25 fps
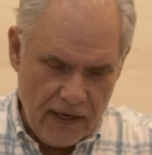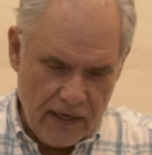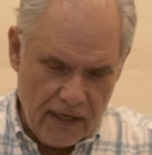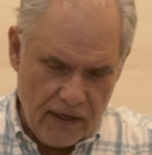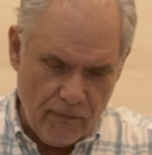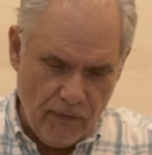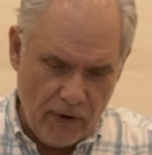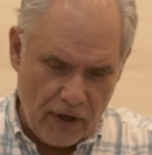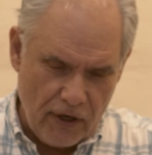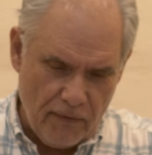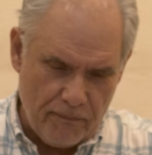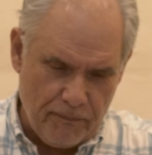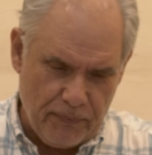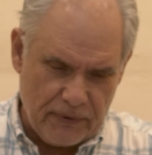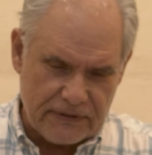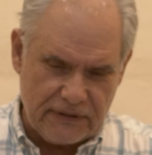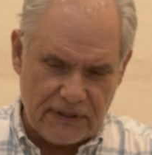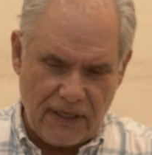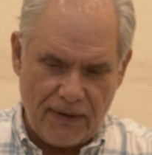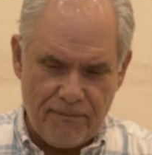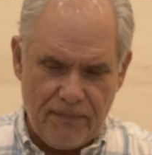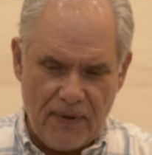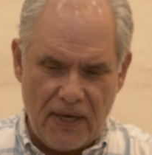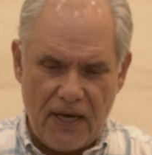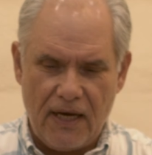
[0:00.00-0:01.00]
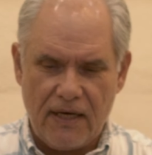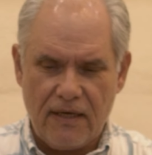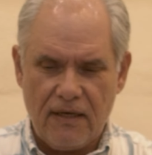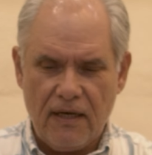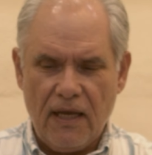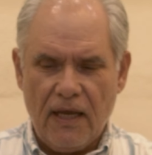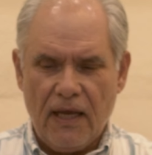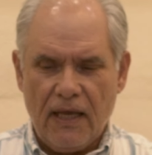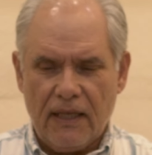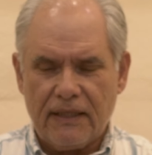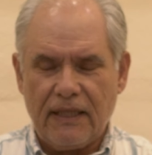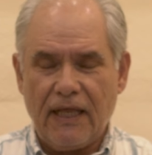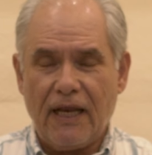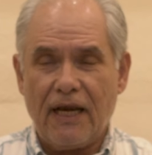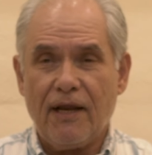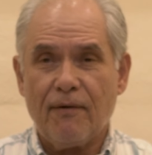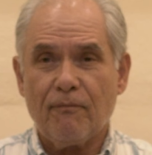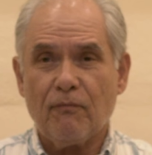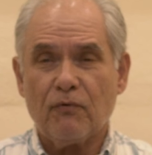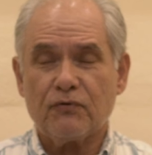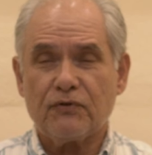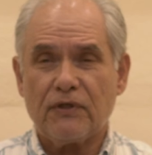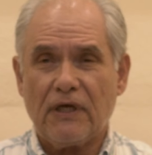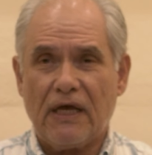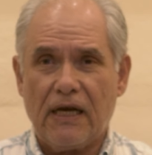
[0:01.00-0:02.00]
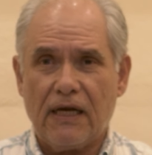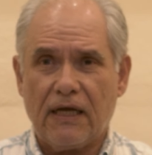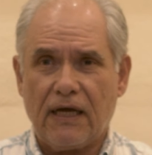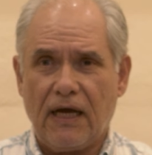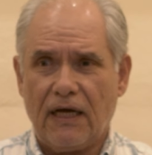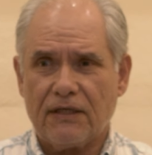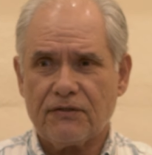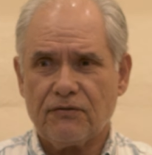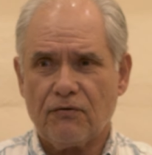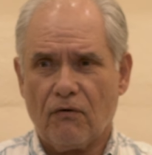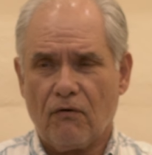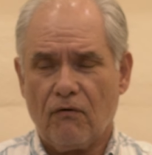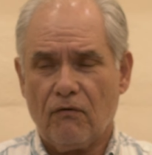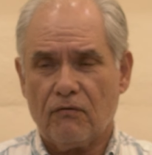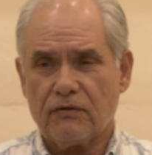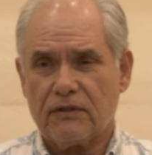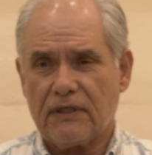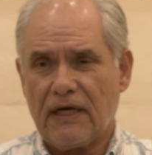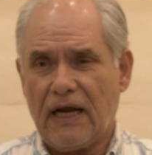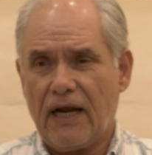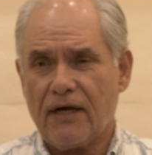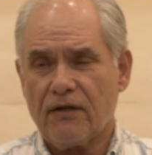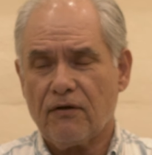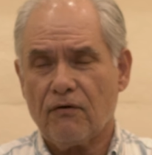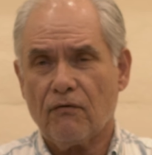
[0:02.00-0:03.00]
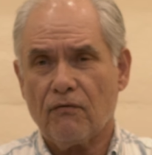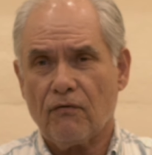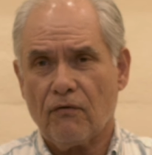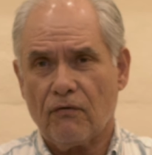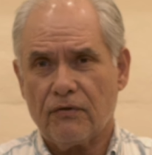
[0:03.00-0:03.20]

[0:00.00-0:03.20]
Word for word: Y bueno, pues también tenemos el caso contrario,